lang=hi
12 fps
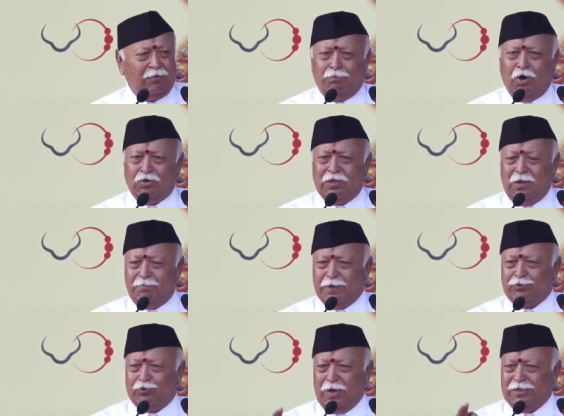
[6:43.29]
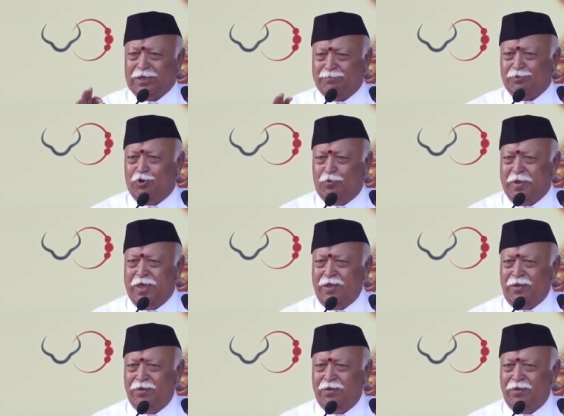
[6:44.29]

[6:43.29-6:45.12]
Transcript: बहुत नपे तुले शब्दों में